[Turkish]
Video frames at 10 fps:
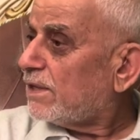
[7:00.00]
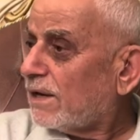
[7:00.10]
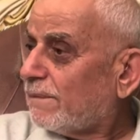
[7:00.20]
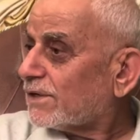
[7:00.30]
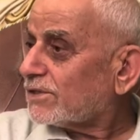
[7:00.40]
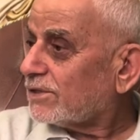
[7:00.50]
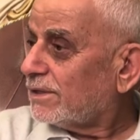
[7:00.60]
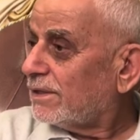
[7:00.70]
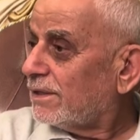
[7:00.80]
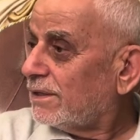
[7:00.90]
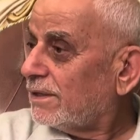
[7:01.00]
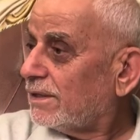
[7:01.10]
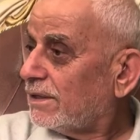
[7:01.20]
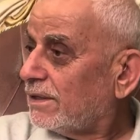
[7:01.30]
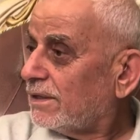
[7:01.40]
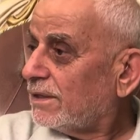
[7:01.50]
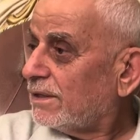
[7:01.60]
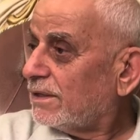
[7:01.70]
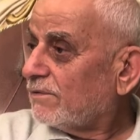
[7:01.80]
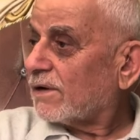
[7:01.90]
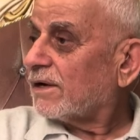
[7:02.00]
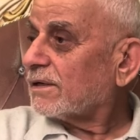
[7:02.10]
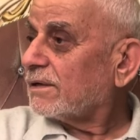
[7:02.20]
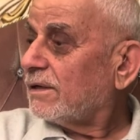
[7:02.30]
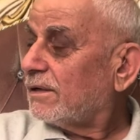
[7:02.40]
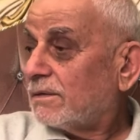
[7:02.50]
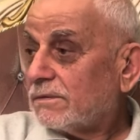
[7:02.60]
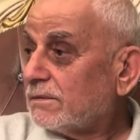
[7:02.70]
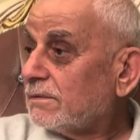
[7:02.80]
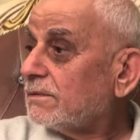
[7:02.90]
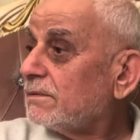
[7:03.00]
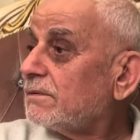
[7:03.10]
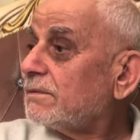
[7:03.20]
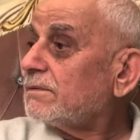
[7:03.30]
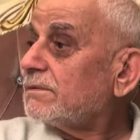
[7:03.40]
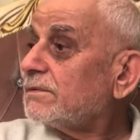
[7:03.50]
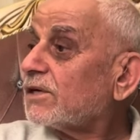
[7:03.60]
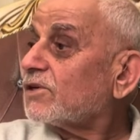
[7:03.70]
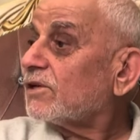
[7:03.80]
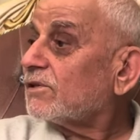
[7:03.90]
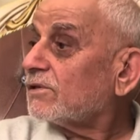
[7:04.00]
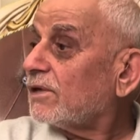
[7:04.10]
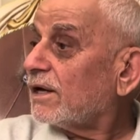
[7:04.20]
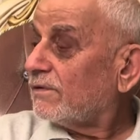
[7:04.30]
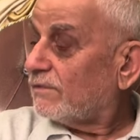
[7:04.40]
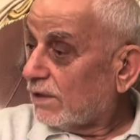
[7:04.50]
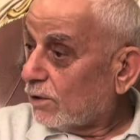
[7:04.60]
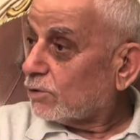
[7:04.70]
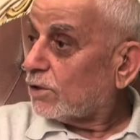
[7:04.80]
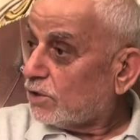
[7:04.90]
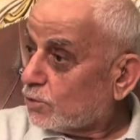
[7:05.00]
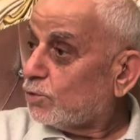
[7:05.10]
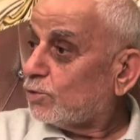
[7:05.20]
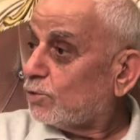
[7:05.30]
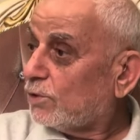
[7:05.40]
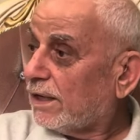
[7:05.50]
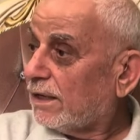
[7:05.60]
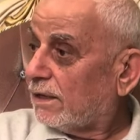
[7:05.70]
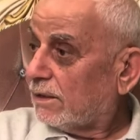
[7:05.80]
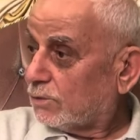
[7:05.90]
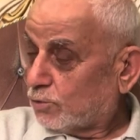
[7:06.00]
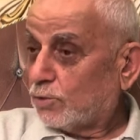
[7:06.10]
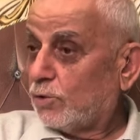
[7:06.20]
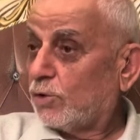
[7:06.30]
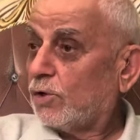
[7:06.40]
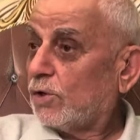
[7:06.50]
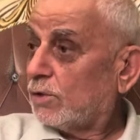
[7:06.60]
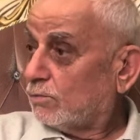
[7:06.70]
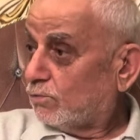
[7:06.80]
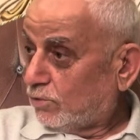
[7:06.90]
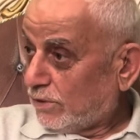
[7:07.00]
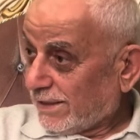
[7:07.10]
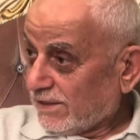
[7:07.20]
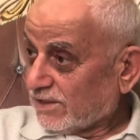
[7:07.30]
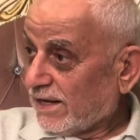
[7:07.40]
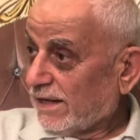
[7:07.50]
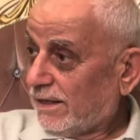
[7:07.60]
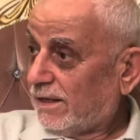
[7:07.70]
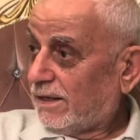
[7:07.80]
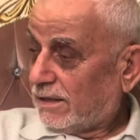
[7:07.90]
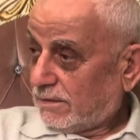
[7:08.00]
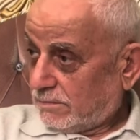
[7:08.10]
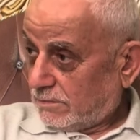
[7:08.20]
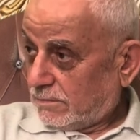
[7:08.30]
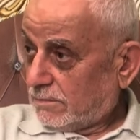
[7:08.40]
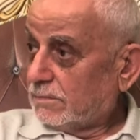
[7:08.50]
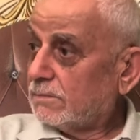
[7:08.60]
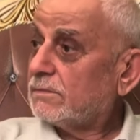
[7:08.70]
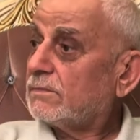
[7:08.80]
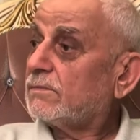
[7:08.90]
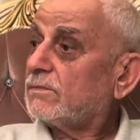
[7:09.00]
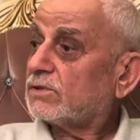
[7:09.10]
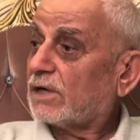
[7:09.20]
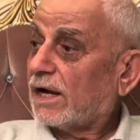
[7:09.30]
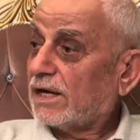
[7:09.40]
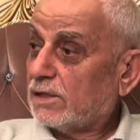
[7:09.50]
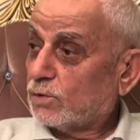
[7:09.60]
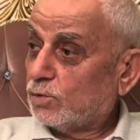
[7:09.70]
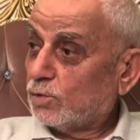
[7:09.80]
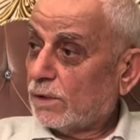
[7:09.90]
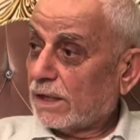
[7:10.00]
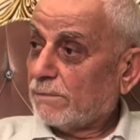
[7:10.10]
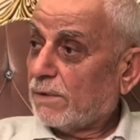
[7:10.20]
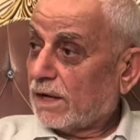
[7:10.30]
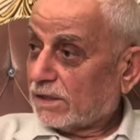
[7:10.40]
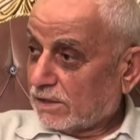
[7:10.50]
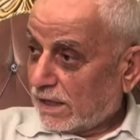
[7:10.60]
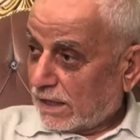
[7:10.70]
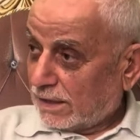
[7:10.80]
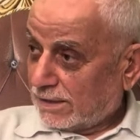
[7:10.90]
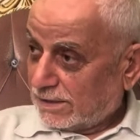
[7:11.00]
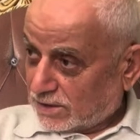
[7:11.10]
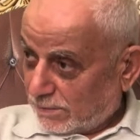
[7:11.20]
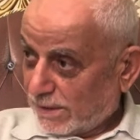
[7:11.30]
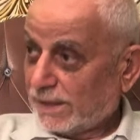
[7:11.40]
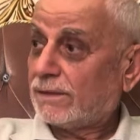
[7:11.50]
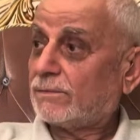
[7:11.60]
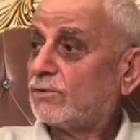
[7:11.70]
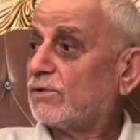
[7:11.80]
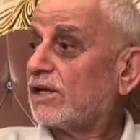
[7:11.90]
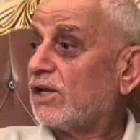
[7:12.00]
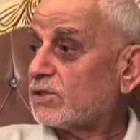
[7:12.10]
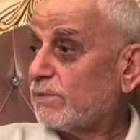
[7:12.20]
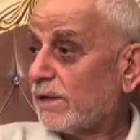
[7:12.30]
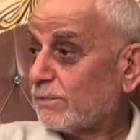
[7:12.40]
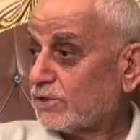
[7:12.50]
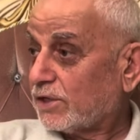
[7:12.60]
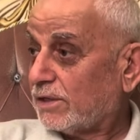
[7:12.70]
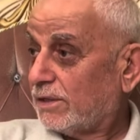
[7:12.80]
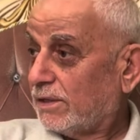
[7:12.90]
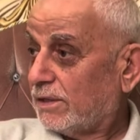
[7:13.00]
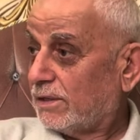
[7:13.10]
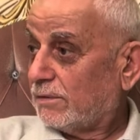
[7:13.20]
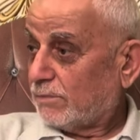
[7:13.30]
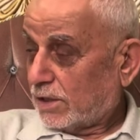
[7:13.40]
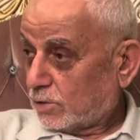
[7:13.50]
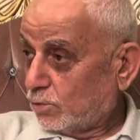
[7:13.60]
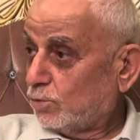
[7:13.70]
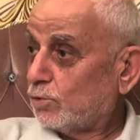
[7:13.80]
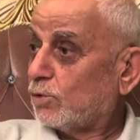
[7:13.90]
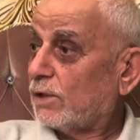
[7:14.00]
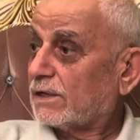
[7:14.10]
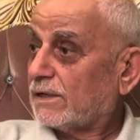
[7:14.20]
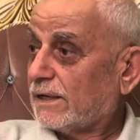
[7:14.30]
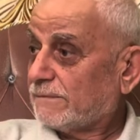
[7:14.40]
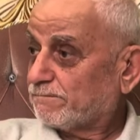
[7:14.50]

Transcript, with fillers: yaparsın fakat yaşantında veyahut da iş gücünde çünkü bunları sen zahir duygularını batına aldığın zaman bunlar gelişme yapacak. Batın duygularda